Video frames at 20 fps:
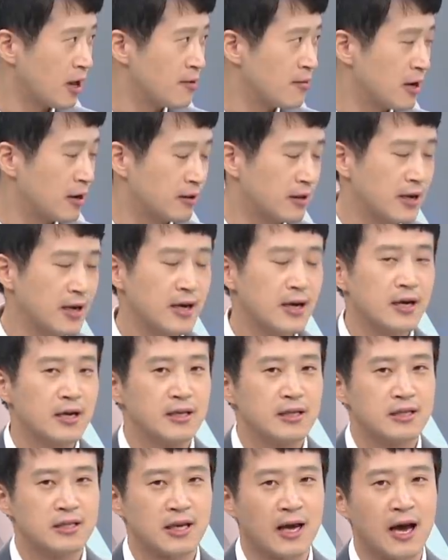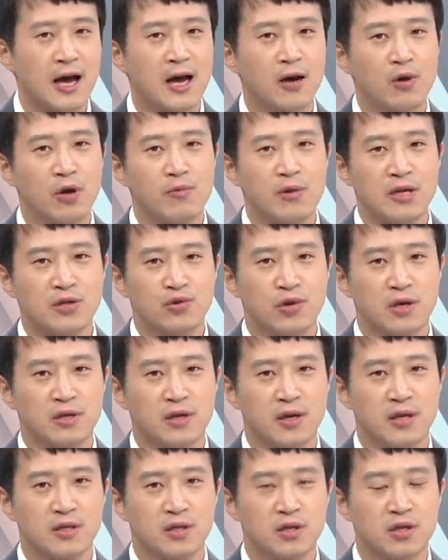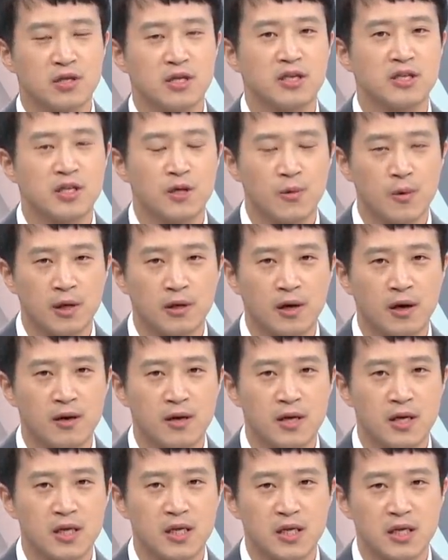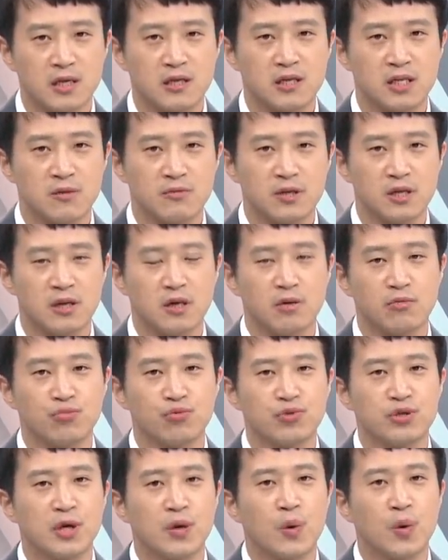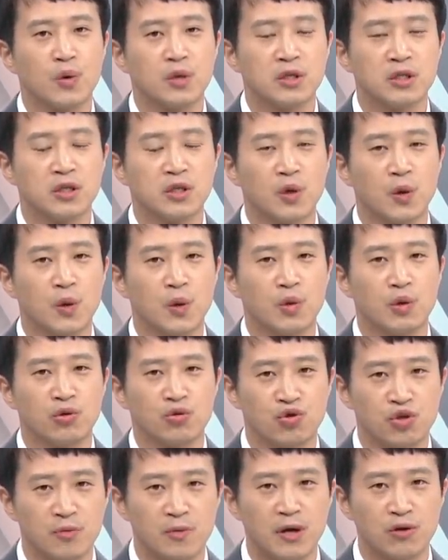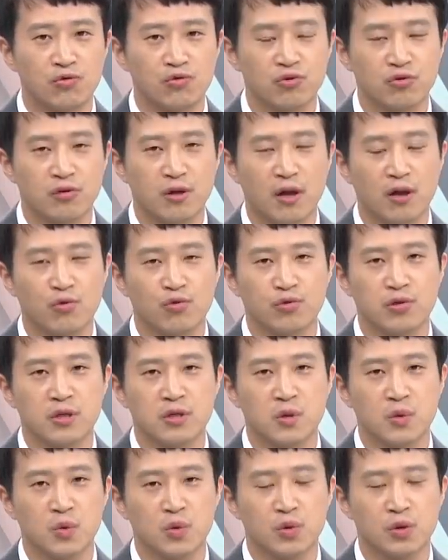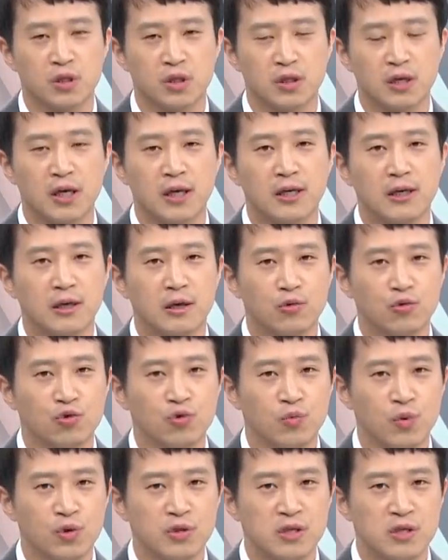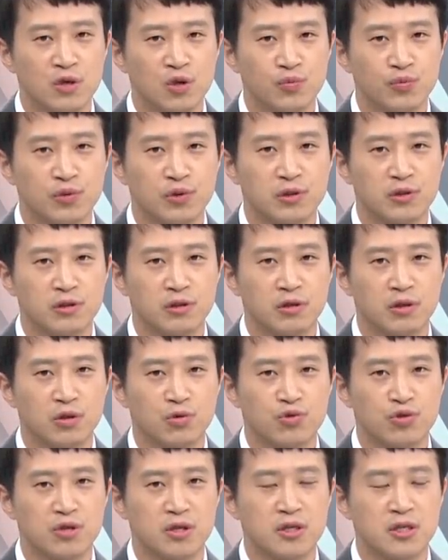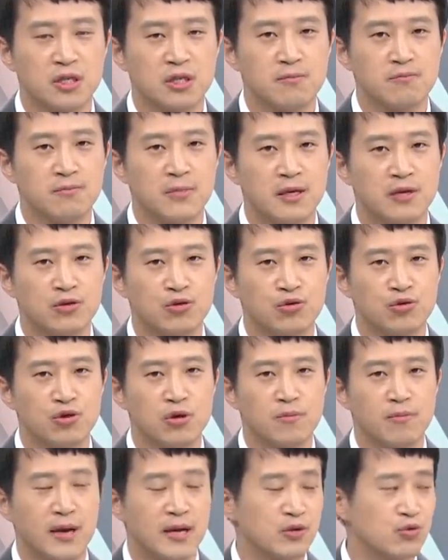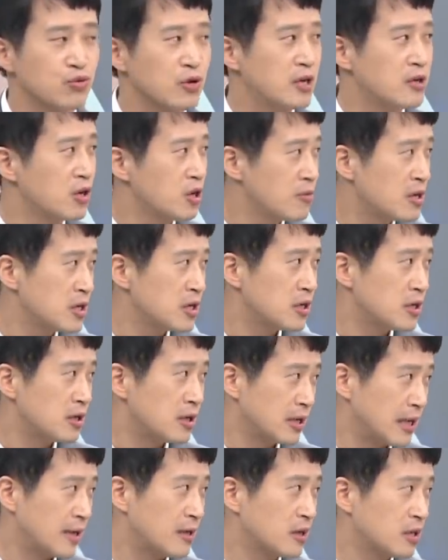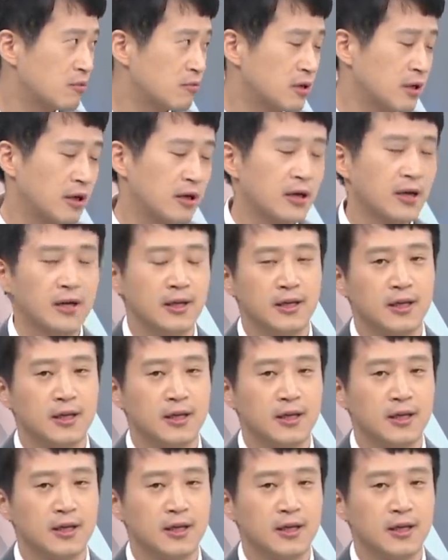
다만 장외 매수에 대해서는 1심과 달리 2심이 무죄로 그 결론을 뒤바꾸는데 구체적으로는 우모 씨로부터 주식 10만 주를 매수한 혐의를 가리킵니다.